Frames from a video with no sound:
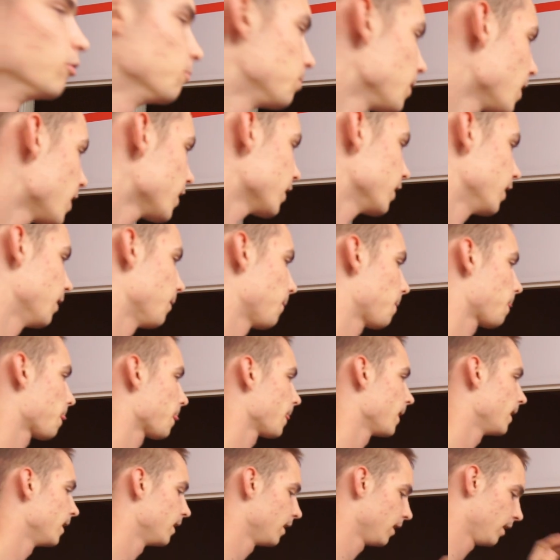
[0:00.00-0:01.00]
ubrania.
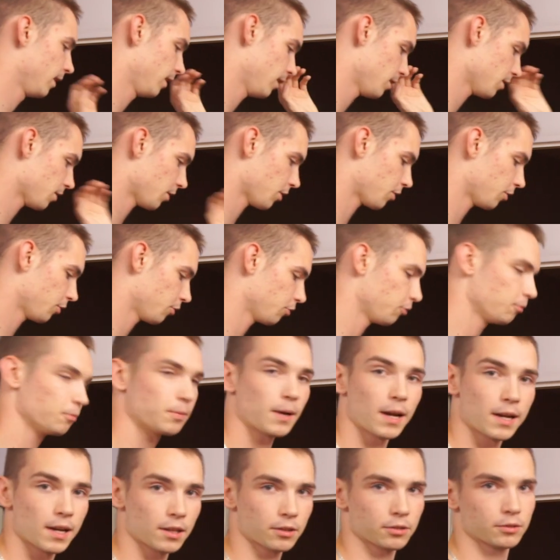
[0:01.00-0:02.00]
Jeżeli chodzi o
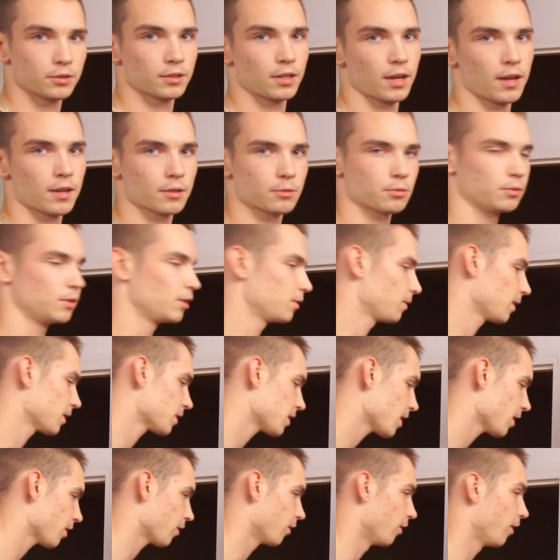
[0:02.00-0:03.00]
ubrania, to nie jest tu nic
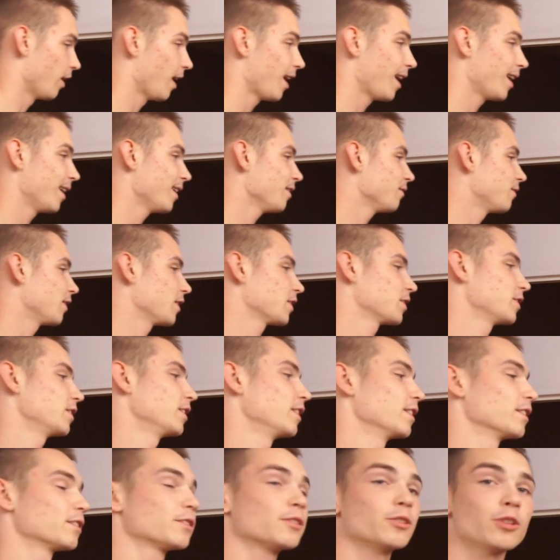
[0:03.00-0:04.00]
ważnego, ale ważne
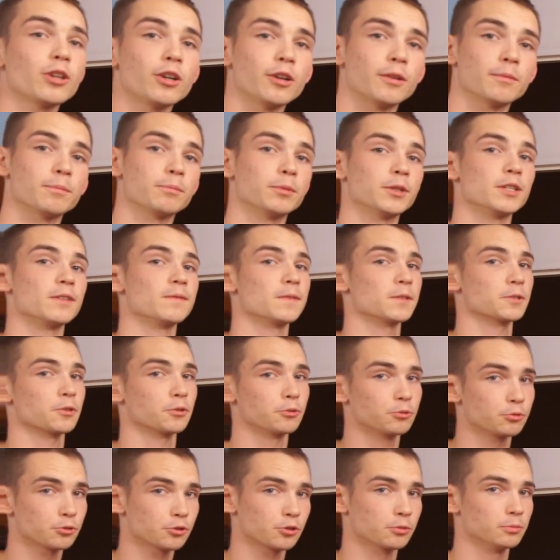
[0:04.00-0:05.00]
jest to, ponieważ to
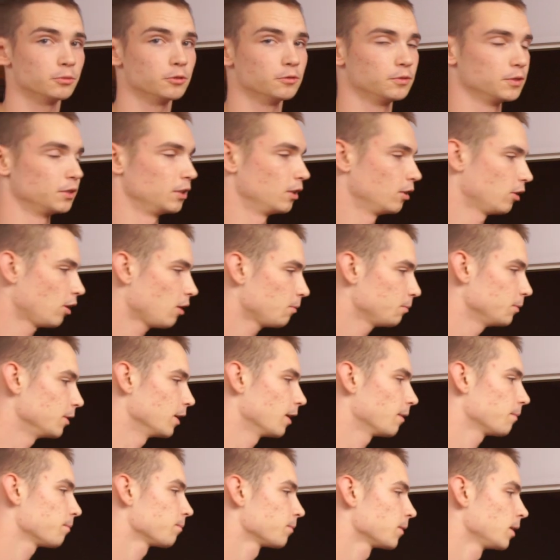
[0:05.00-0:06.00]
dużo mówi o mnie.